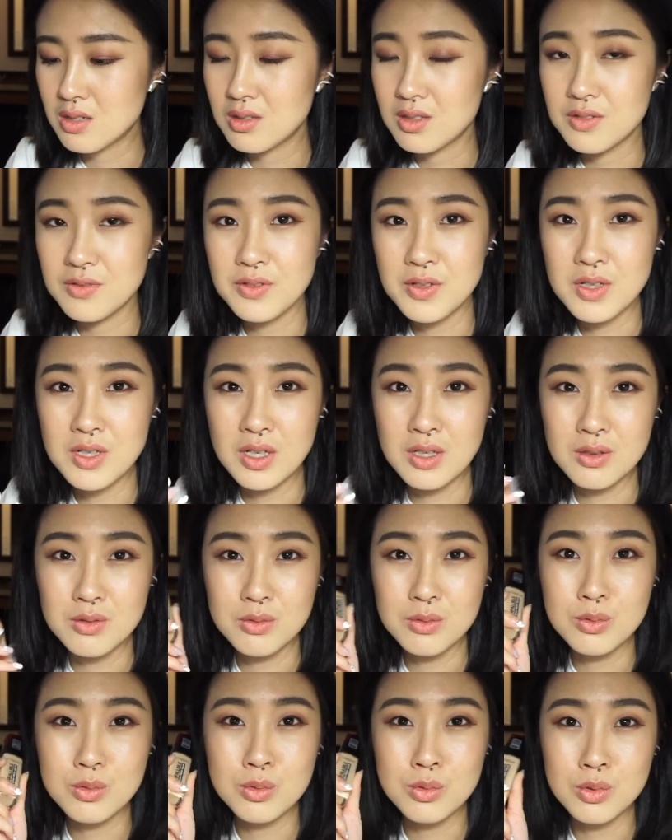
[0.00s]
了非常
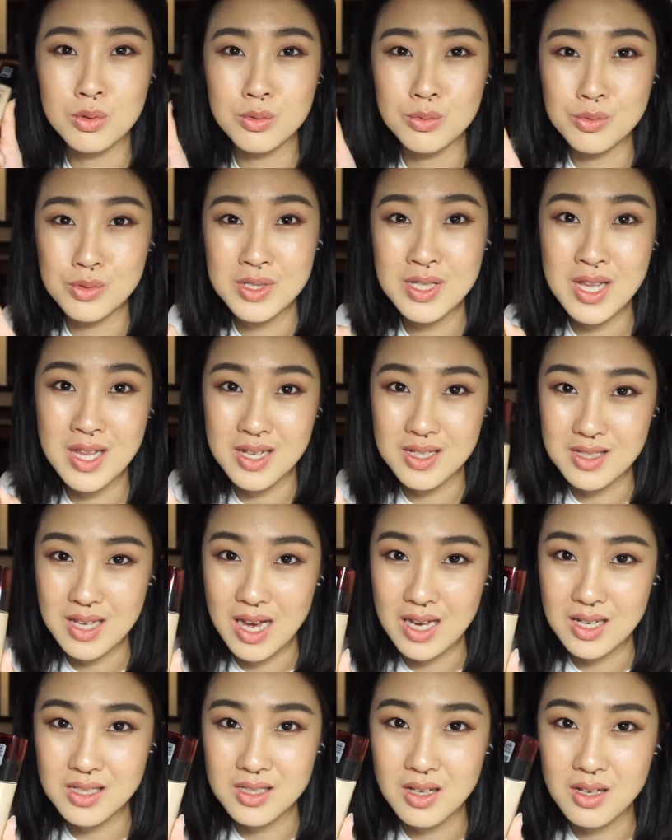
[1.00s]
多无限的
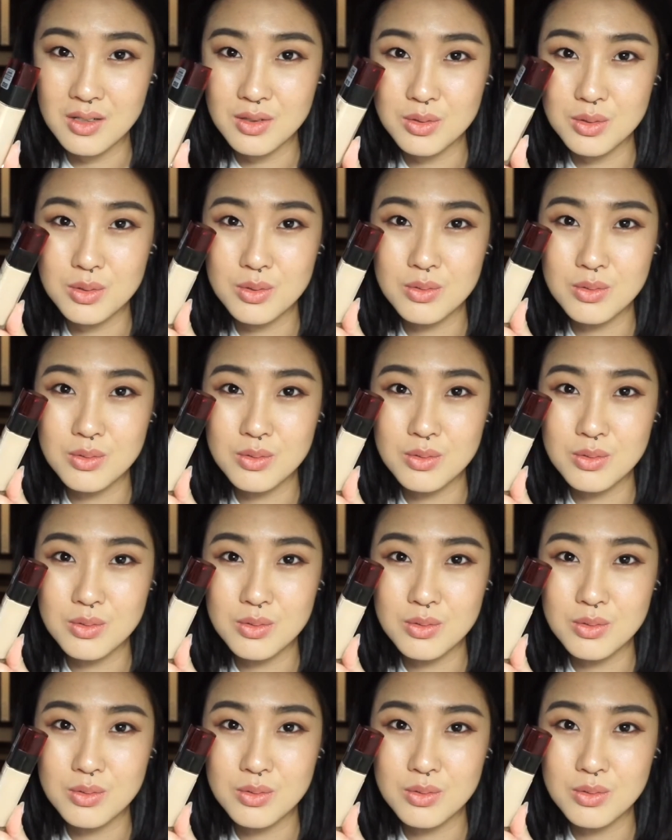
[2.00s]
遐想。